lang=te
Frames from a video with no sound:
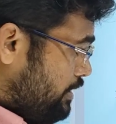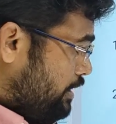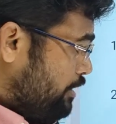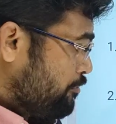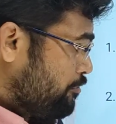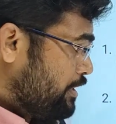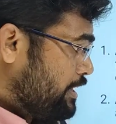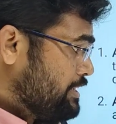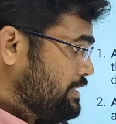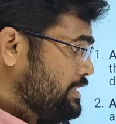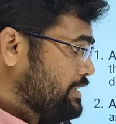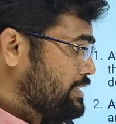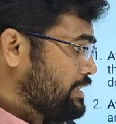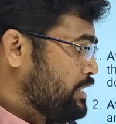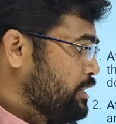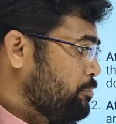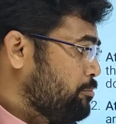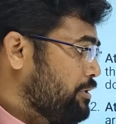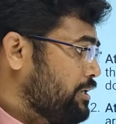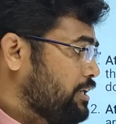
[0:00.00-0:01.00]
ఇన్ఫ్లుయెన్స్ చేస్తా
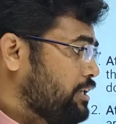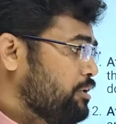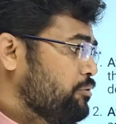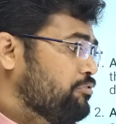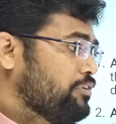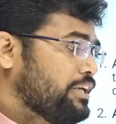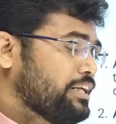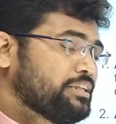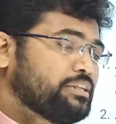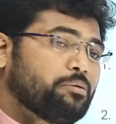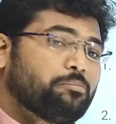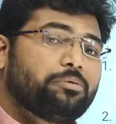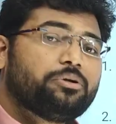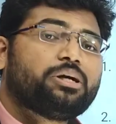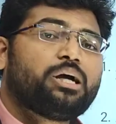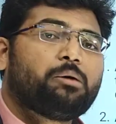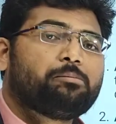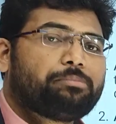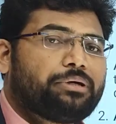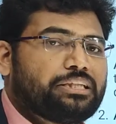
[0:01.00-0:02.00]
అని చెప్పాను కదా ఫర్ ఎగ్జాంపుల్
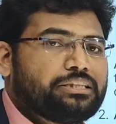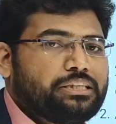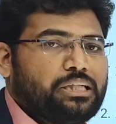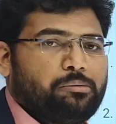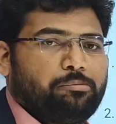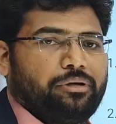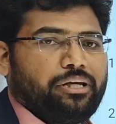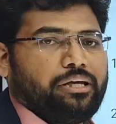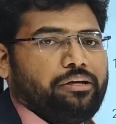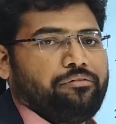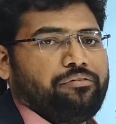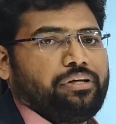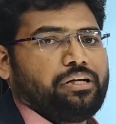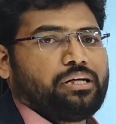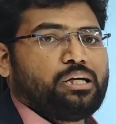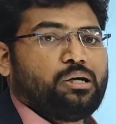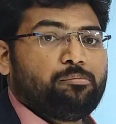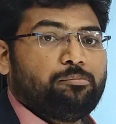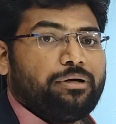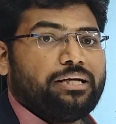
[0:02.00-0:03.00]
కంపాషనేట్ బిహేవియర్
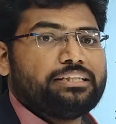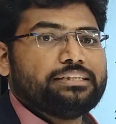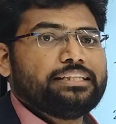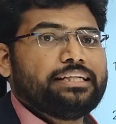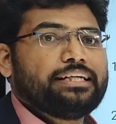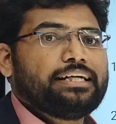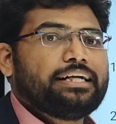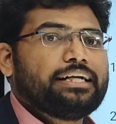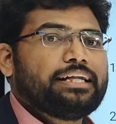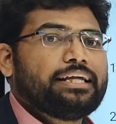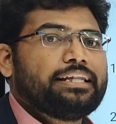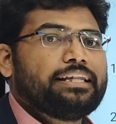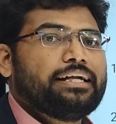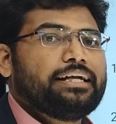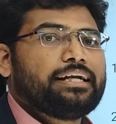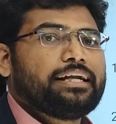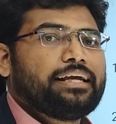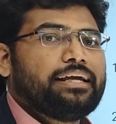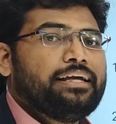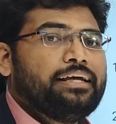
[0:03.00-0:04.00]
కంపాషనేట్ అంటే
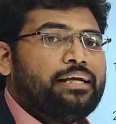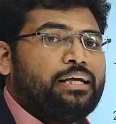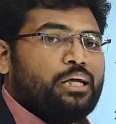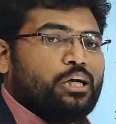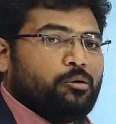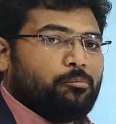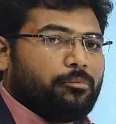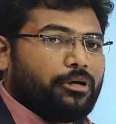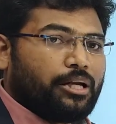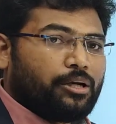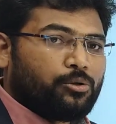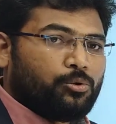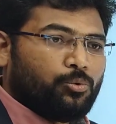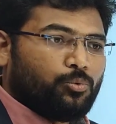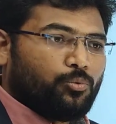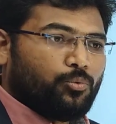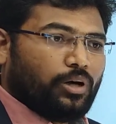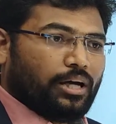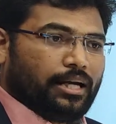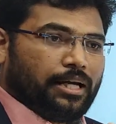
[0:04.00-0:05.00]
ఏంటంటే మనకు
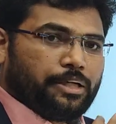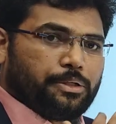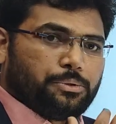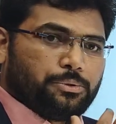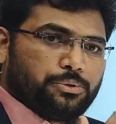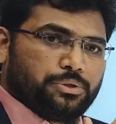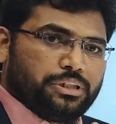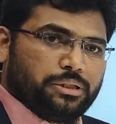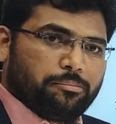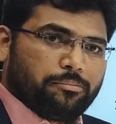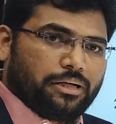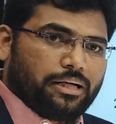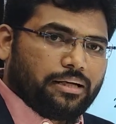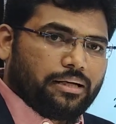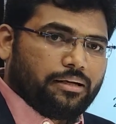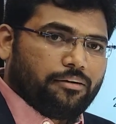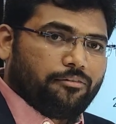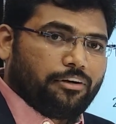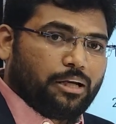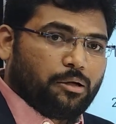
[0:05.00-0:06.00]
వాళ్ళని చూసి మన
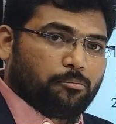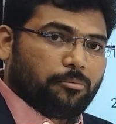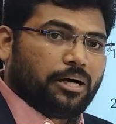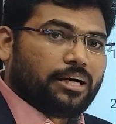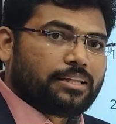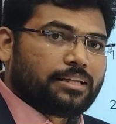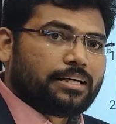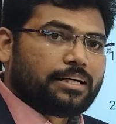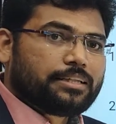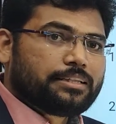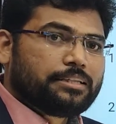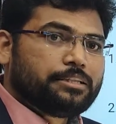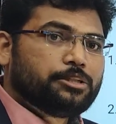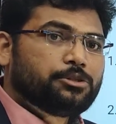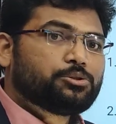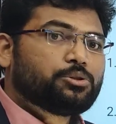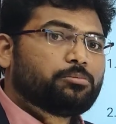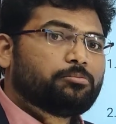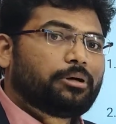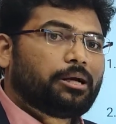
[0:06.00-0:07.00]
వాళ్ళ బాధను అర్థం
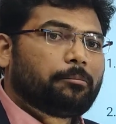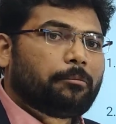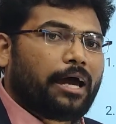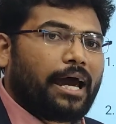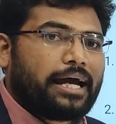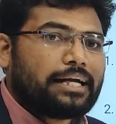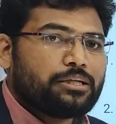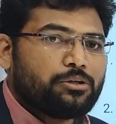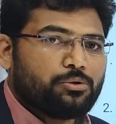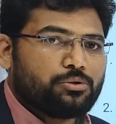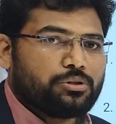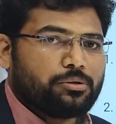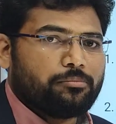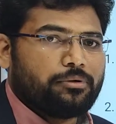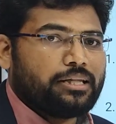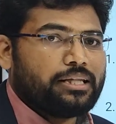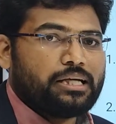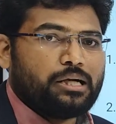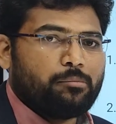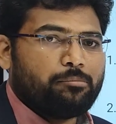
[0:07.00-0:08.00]
చేసుకొని మనం యాక్ట్ అవుతాం
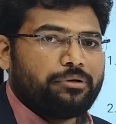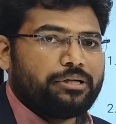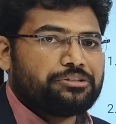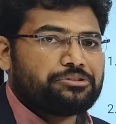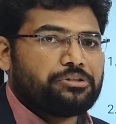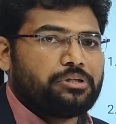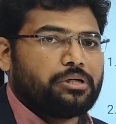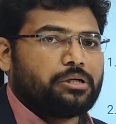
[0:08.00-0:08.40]
అది కంపాషన్